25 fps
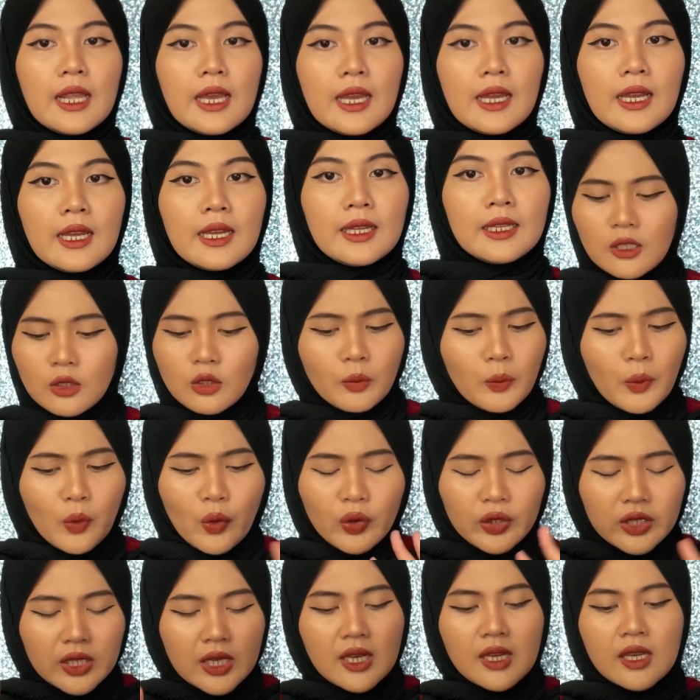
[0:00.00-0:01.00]
lah itu
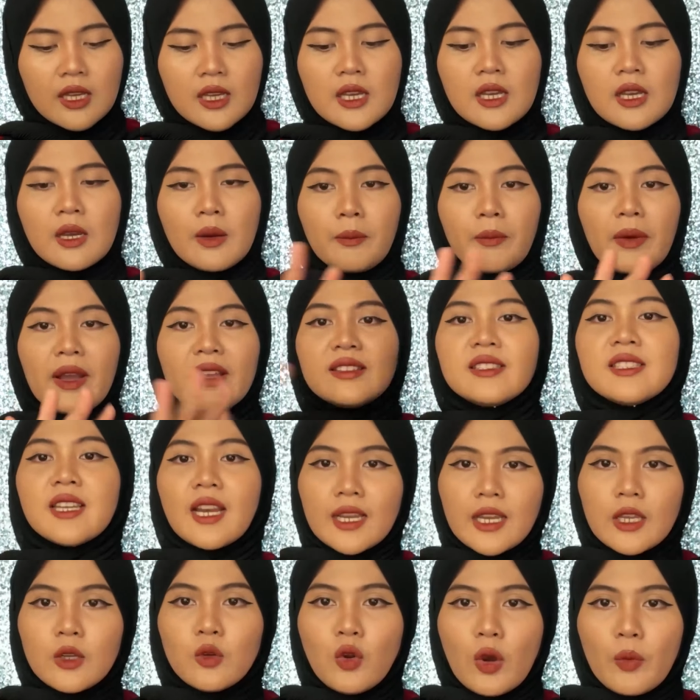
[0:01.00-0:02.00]
pokoknya
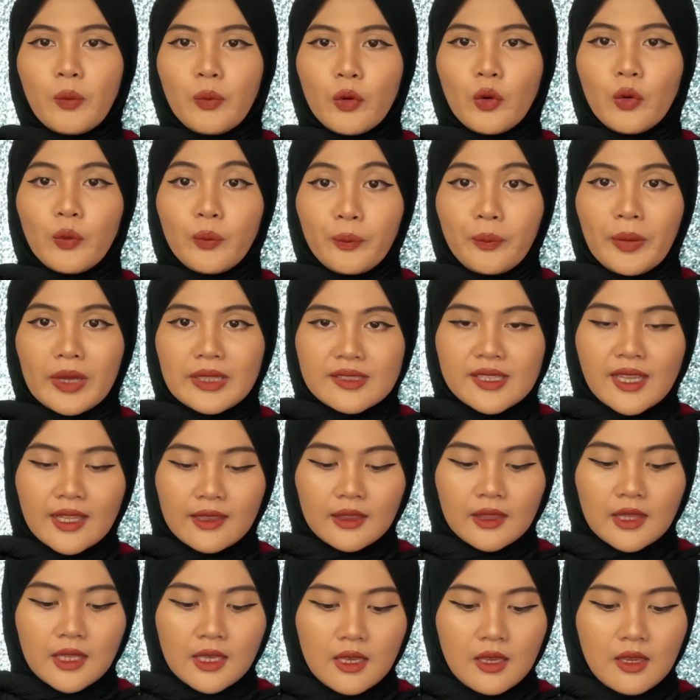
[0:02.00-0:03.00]
panjangnya 24
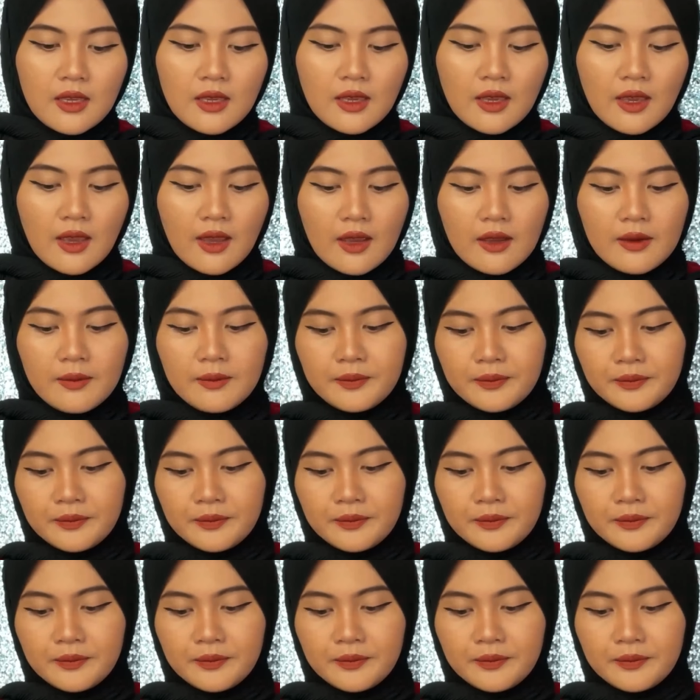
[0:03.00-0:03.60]
cm ya